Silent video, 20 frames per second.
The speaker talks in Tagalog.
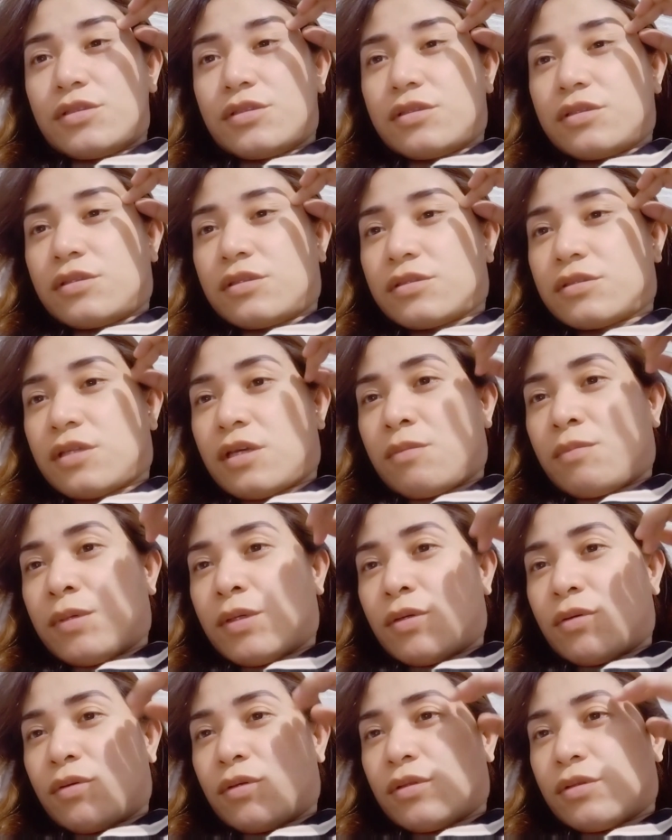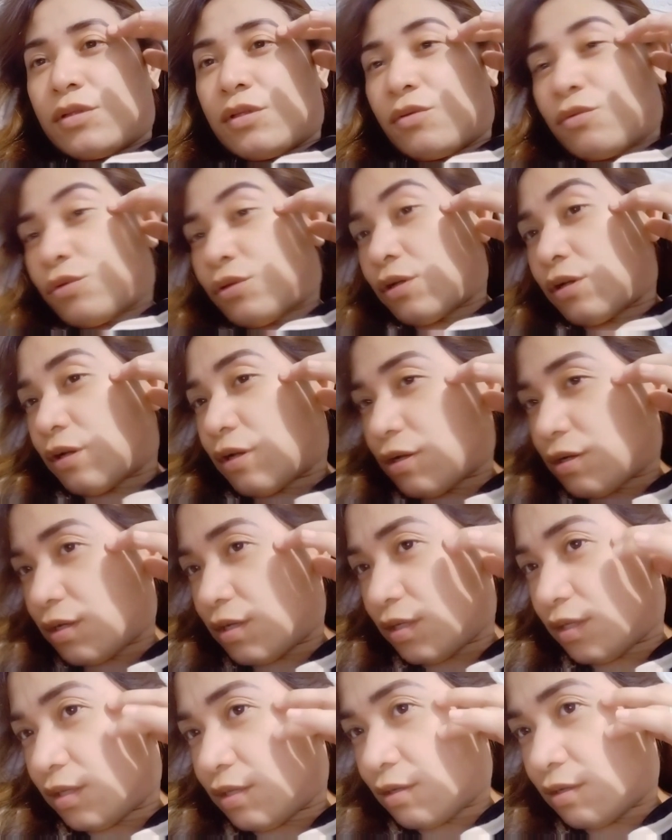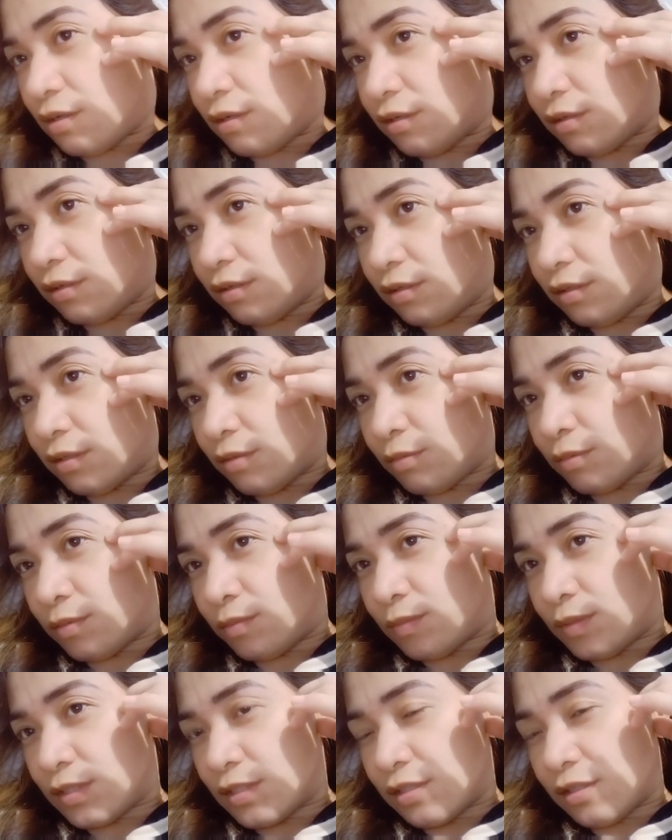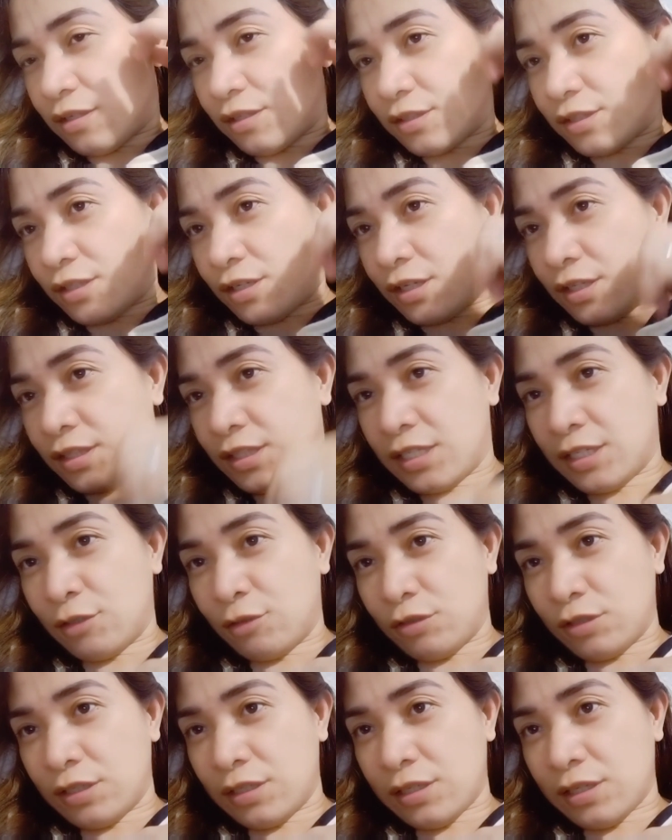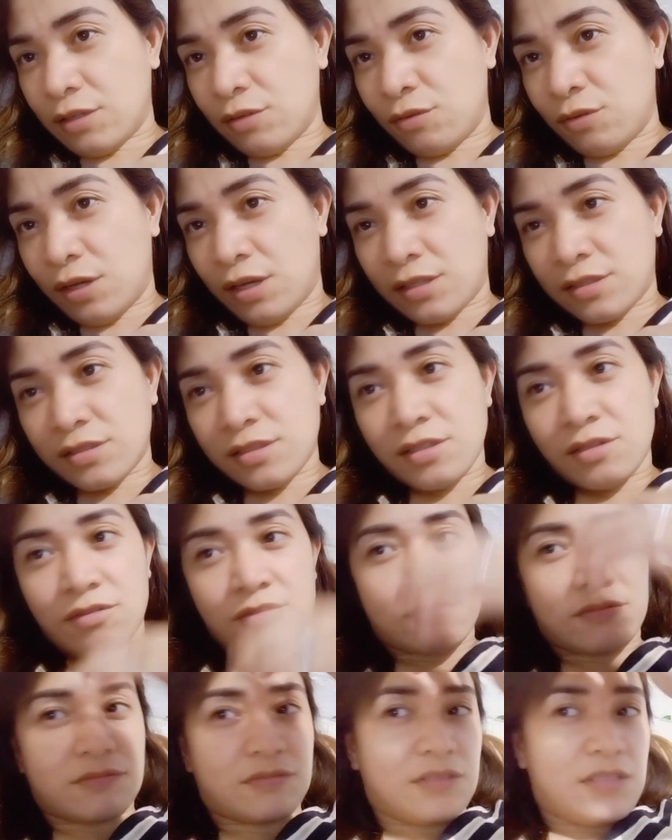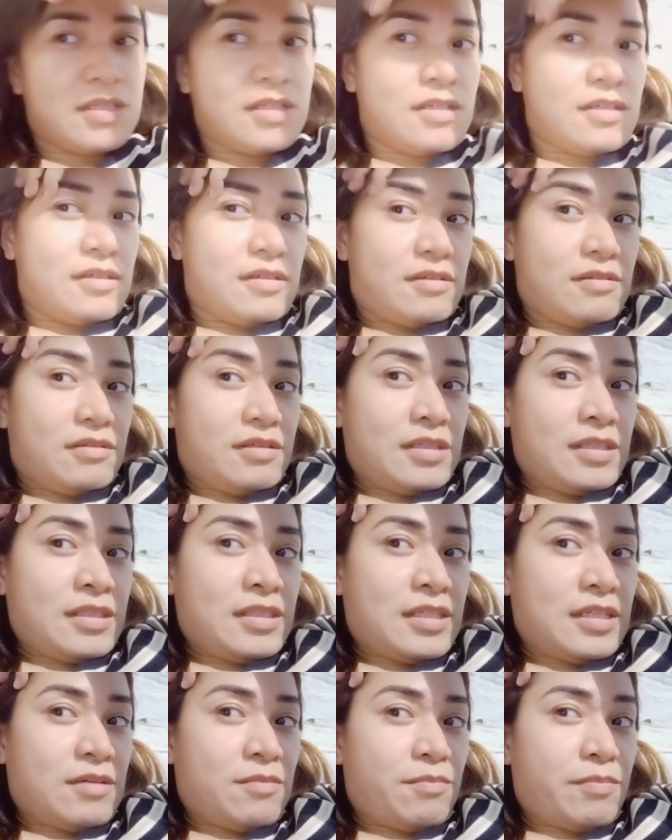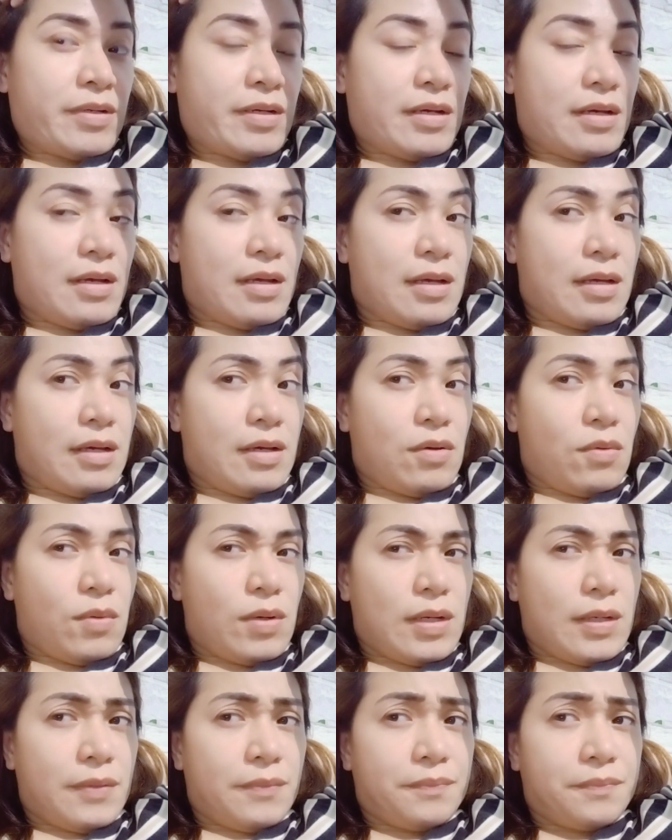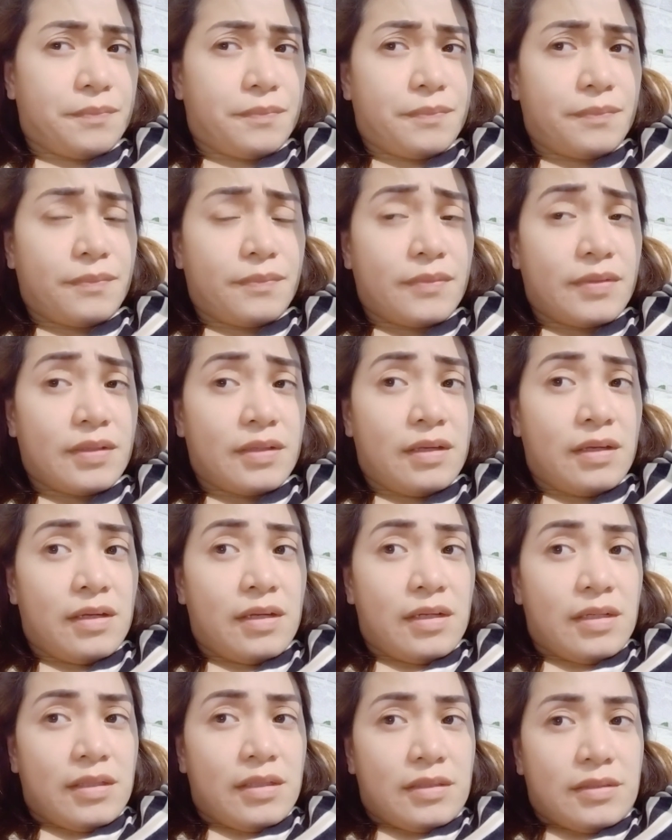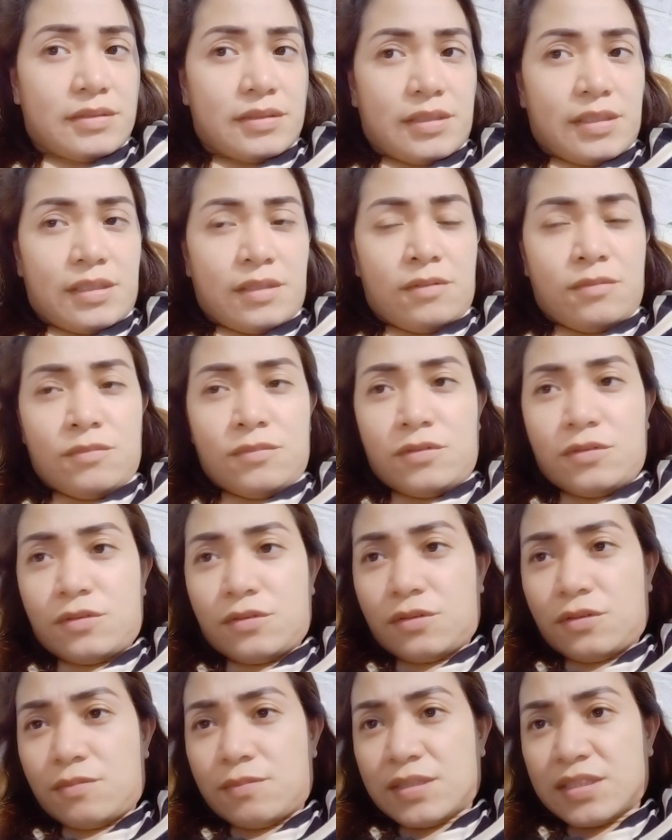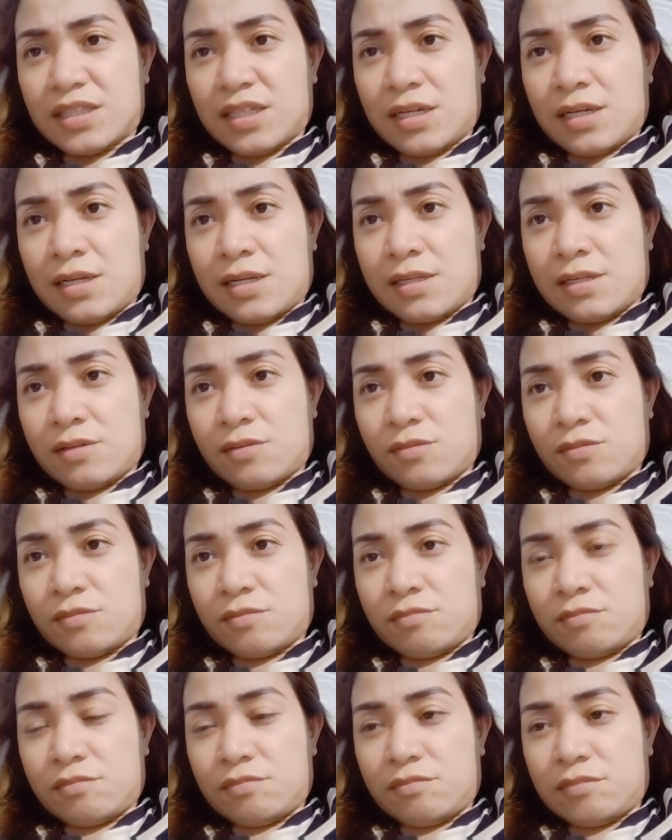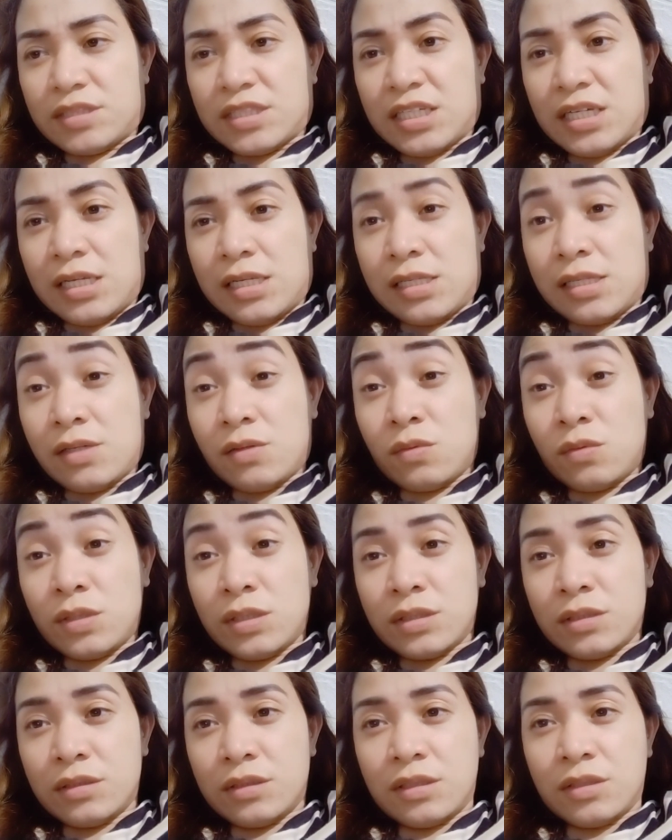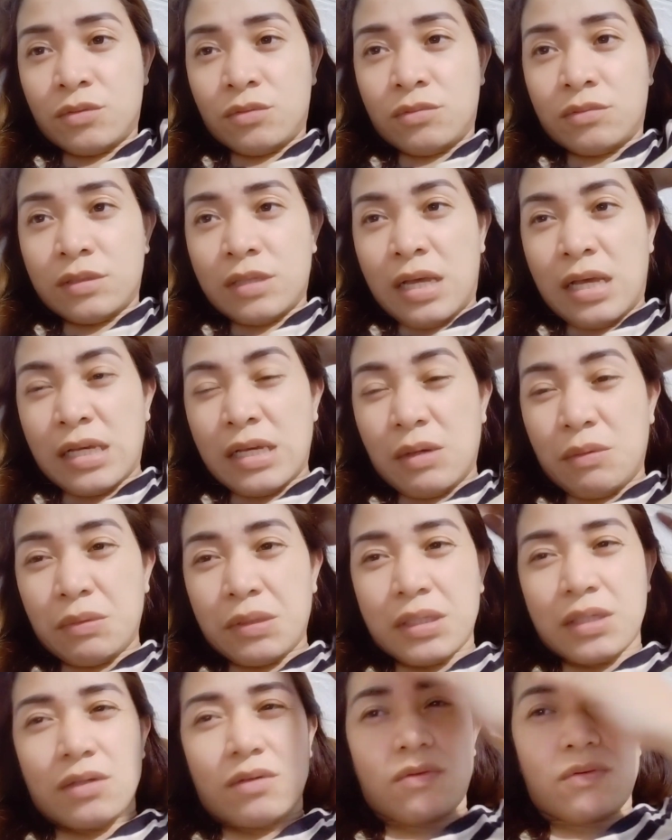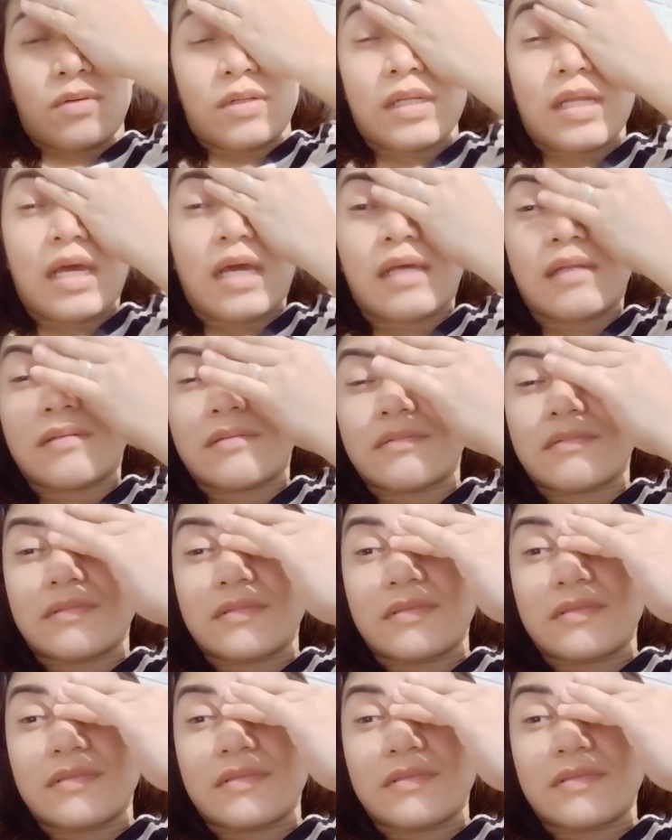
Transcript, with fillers: Sinasabi ko, hindi ko na kaya, namimiss na kita. Ang ganda ng kilay ko, guys, ano. Ganda ng pagkakagawa. Siguro matagal na matagal na ulit itong gagawin ko na ano.